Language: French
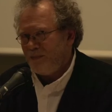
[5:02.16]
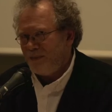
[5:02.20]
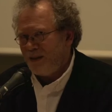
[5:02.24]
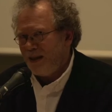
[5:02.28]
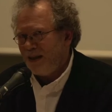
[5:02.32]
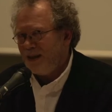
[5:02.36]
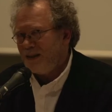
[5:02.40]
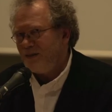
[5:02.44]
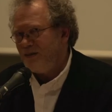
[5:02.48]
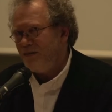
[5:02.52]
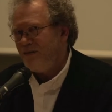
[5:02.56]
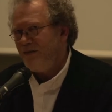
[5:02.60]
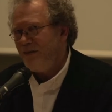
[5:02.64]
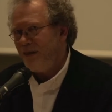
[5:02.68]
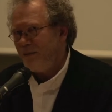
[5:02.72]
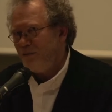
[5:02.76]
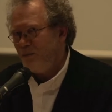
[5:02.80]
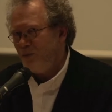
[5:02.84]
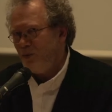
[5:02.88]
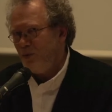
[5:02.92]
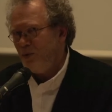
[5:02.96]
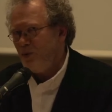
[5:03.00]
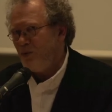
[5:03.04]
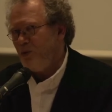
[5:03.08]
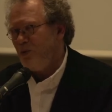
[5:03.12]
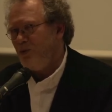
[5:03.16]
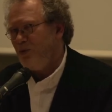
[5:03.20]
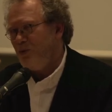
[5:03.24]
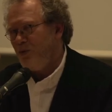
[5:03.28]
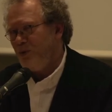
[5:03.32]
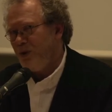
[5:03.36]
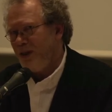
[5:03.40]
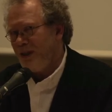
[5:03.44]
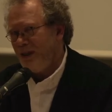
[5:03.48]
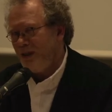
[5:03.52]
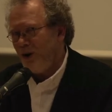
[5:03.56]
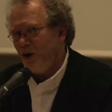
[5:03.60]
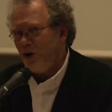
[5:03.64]
texte fameux,
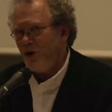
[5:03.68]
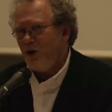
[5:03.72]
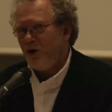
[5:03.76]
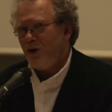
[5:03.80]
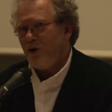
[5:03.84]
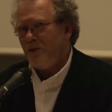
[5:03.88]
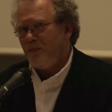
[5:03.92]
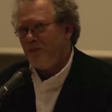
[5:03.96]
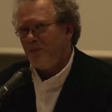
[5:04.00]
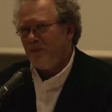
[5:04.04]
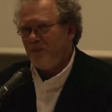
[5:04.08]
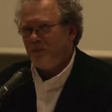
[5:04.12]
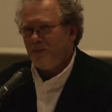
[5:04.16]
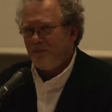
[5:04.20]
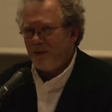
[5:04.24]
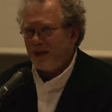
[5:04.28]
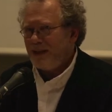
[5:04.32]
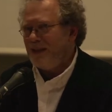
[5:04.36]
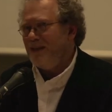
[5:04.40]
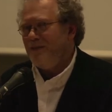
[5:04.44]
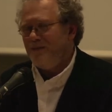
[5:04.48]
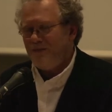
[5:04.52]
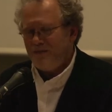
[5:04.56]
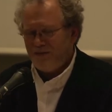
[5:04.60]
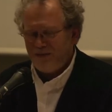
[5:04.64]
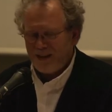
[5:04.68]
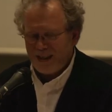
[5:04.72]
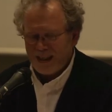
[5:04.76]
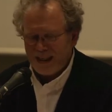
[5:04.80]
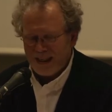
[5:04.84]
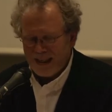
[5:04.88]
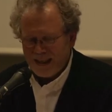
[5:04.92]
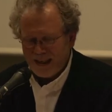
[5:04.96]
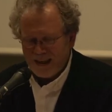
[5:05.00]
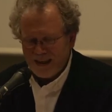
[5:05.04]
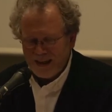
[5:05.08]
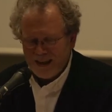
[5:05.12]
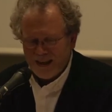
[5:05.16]
énorme,
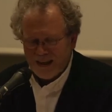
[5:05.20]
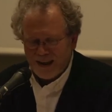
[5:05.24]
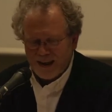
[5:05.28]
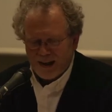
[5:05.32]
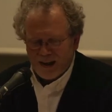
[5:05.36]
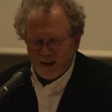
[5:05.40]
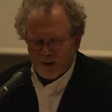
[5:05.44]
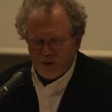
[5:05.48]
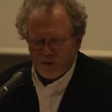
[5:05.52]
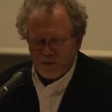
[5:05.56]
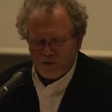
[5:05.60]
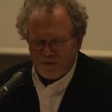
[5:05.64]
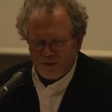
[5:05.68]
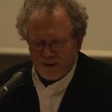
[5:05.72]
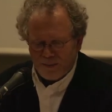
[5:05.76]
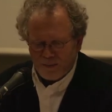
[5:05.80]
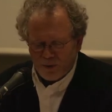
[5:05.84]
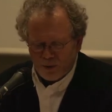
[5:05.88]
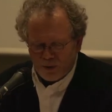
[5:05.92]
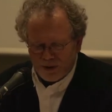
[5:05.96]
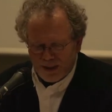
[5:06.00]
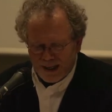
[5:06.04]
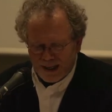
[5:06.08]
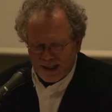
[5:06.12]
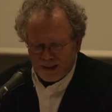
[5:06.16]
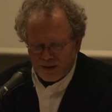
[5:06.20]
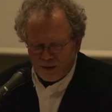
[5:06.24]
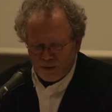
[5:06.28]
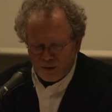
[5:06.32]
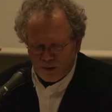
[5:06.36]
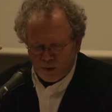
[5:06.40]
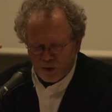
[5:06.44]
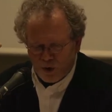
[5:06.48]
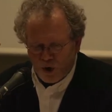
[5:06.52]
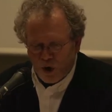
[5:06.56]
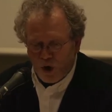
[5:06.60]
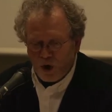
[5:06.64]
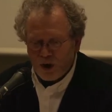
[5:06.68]
magnifique, le fameux texte
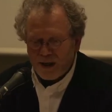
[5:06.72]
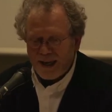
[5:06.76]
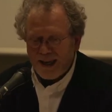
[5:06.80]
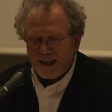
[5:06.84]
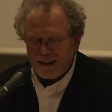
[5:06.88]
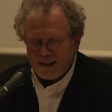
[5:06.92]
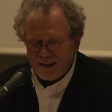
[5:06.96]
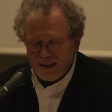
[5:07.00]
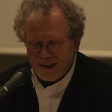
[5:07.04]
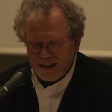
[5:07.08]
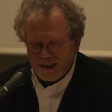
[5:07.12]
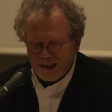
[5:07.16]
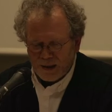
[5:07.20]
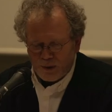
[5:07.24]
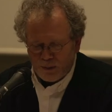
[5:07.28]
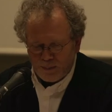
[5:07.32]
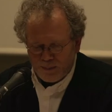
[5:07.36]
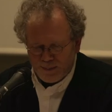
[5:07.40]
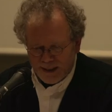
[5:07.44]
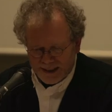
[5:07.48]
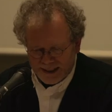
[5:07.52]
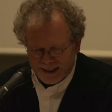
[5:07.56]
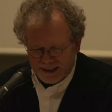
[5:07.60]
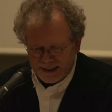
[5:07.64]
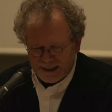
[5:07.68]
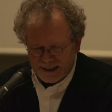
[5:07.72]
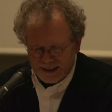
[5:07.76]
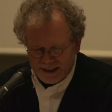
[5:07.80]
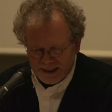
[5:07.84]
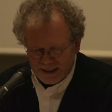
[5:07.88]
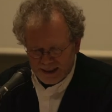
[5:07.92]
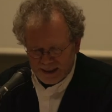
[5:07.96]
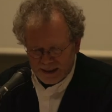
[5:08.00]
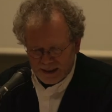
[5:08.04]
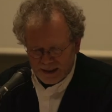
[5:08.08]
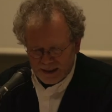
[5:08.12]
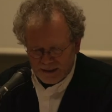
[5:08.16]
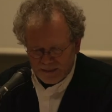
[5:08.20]
sur l'organique et le
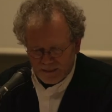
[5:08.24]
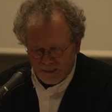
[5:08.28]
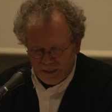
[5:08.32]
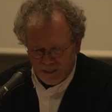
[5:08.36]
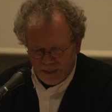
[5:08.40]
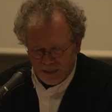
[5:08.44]
pathétique,